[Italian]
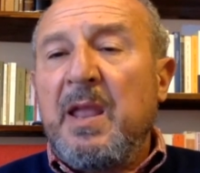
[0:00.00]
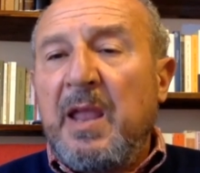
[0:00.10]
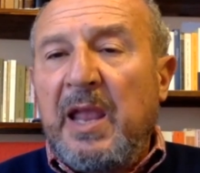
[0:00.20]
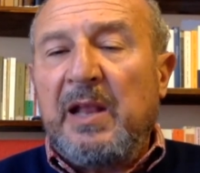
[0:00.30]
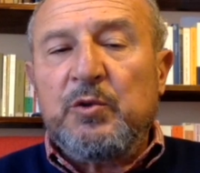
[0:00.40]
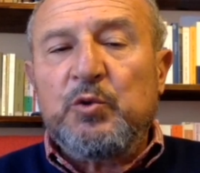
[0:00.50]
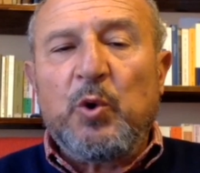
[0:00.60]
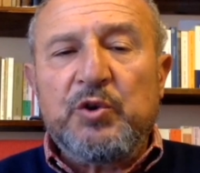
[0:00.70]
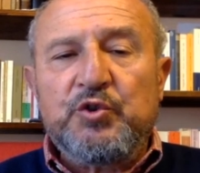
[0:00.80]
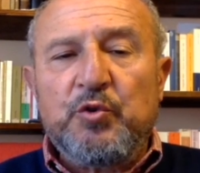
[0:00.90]
È il
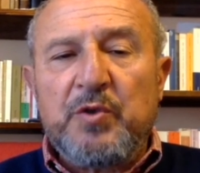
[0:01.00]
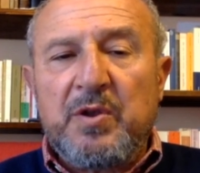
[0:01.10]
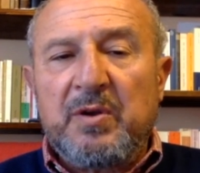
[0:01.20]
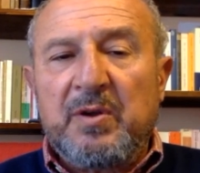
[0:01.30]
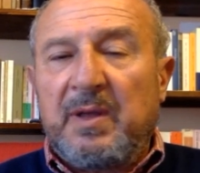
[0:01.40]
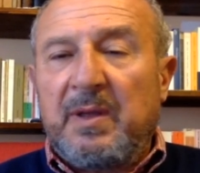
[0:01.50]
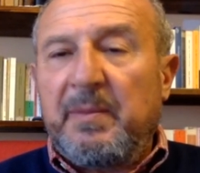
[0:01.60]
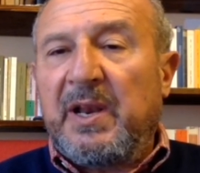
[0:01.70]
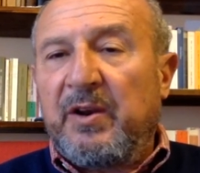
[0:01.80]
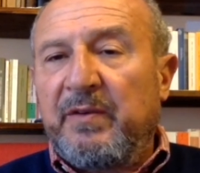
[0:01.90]
2 giugno
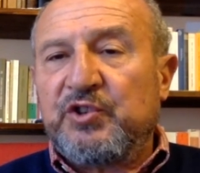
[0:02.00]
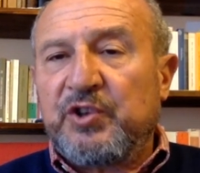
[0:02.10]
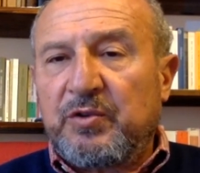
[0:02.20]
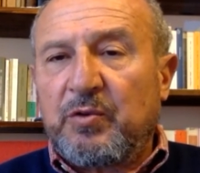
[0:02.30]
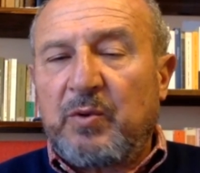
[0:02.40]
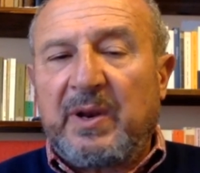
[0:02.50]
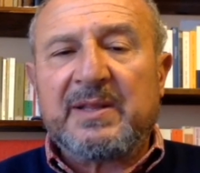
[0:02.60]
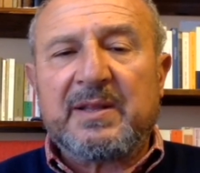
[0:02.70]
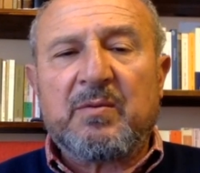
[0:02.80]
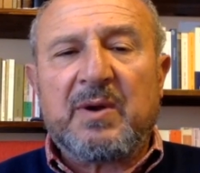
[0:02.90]

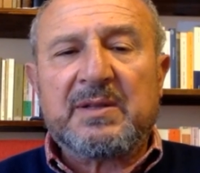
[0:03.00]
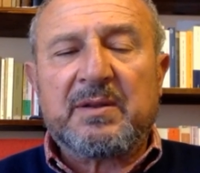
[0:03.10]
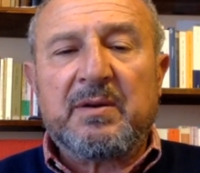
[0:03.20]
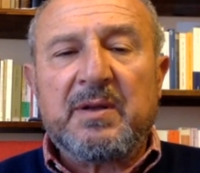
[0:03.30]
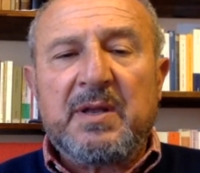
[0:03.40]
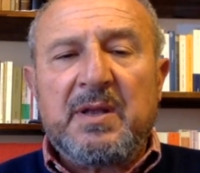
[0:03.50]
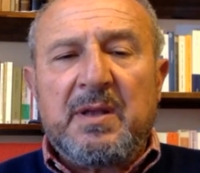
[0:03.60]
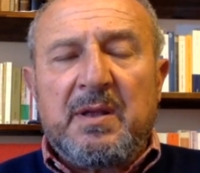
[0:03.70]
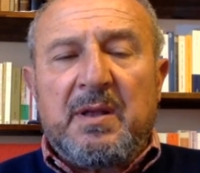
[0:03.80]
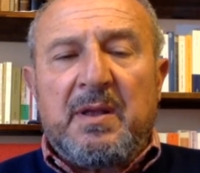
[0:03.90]
1944.
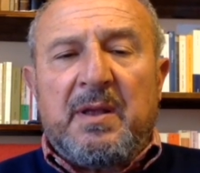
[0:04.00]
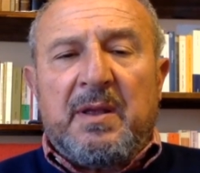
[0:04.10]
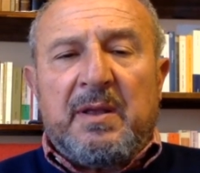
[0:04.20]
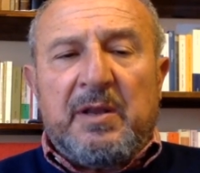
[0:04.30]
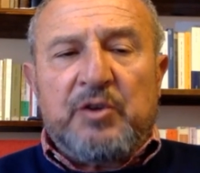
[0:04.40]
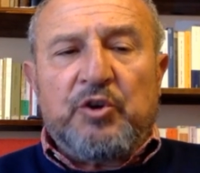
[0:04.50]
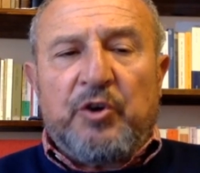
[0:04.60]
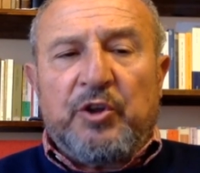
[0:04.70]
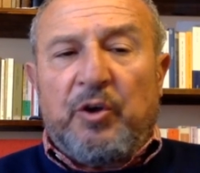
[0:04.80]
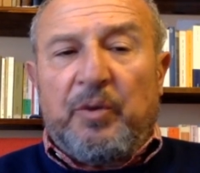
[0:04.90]
Il
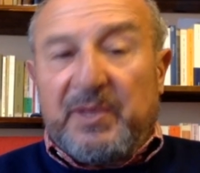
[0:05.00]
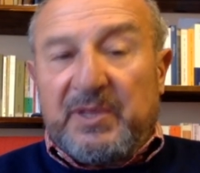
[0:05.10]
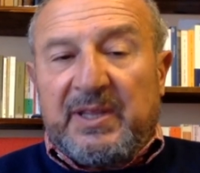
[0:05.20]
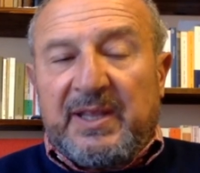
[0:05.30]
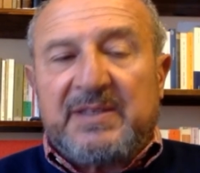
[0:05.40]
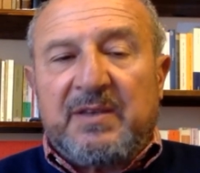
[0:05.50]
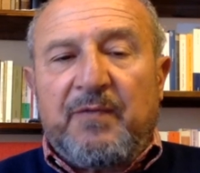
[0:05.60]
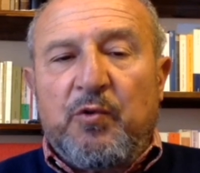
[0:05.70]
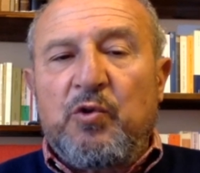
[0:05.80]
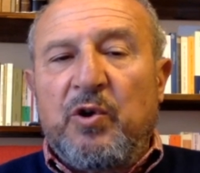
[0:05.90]
giorno dopo i tedeschi
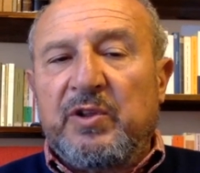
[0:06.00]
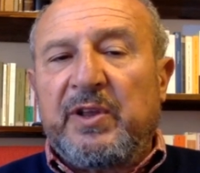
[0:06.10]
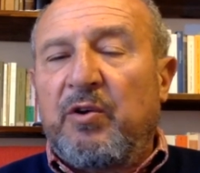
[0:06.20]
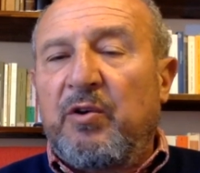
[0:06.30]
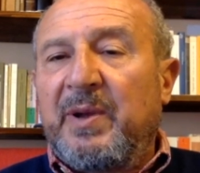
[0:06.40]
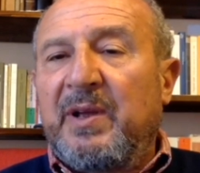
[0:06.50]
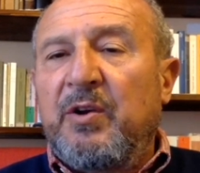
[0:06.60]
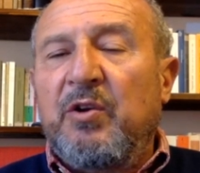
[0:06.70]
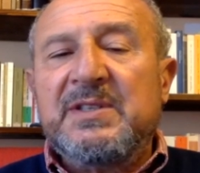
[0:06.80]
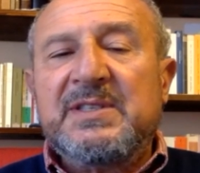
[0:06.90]
fuggono da Roma
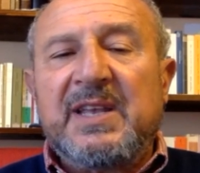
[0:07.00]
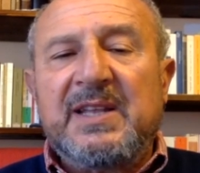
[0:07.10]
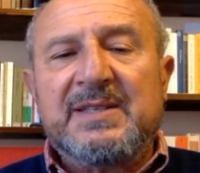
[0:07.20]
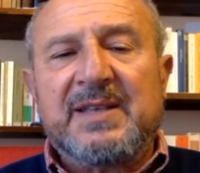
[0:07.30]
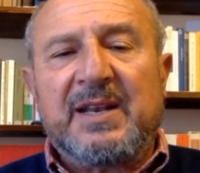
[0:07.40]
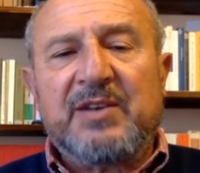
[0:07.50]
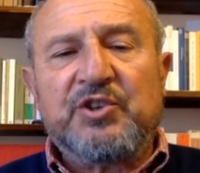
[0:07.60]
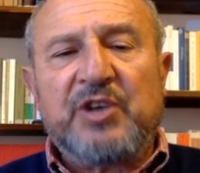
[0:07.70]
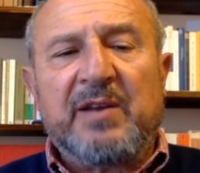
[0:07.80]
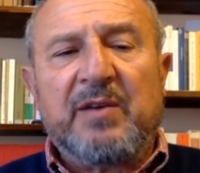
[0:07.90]
non senza
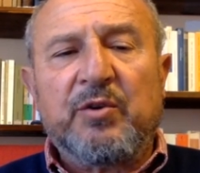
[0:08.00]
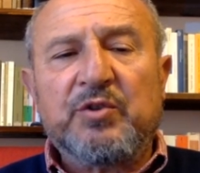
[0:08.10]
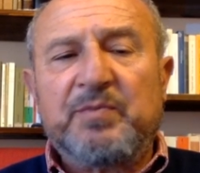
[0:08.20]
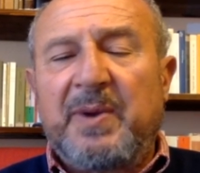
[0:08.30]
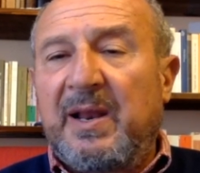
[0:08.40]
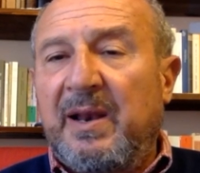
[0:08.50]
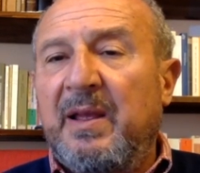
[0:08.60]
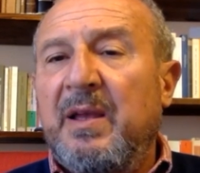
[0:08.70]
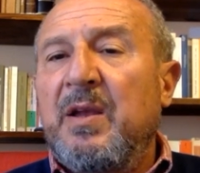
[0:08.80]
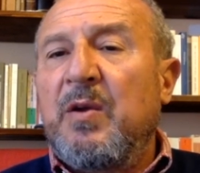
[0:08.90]
lasciare alle loro
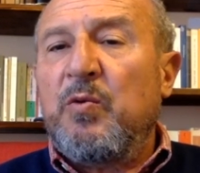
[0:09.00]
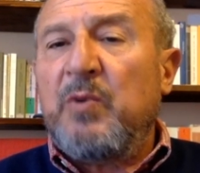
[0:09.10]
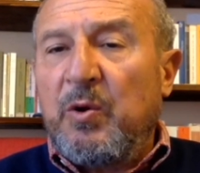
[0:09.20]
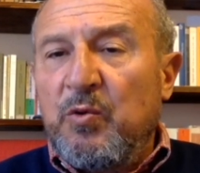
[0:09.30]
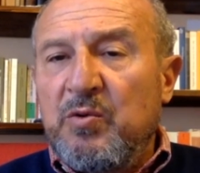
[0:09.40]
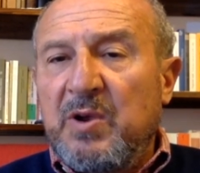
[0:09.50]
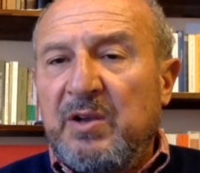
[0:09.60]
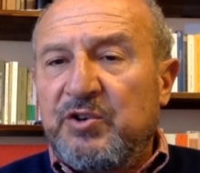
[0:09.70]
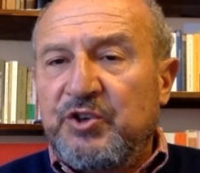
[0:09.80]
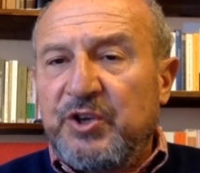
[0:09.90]
spalle una lunga
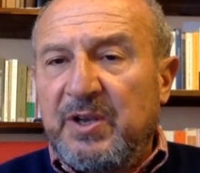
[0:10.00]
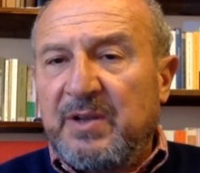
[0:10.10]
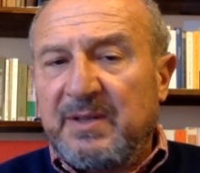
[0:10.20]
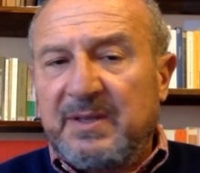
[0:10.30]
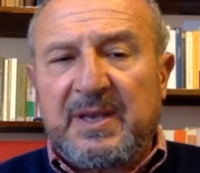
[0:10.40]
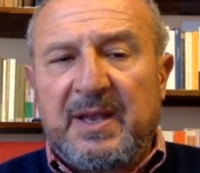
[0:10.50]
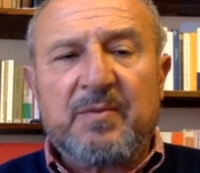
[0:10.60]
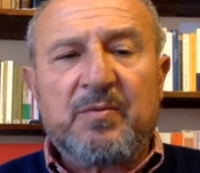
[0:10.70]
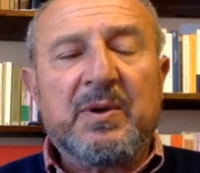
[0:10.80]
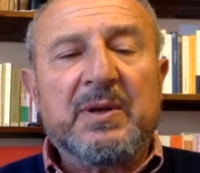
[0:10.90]
scia di
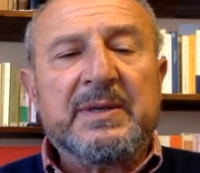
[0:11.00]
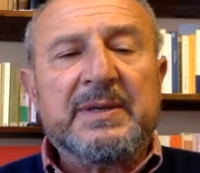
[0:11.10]
sangue.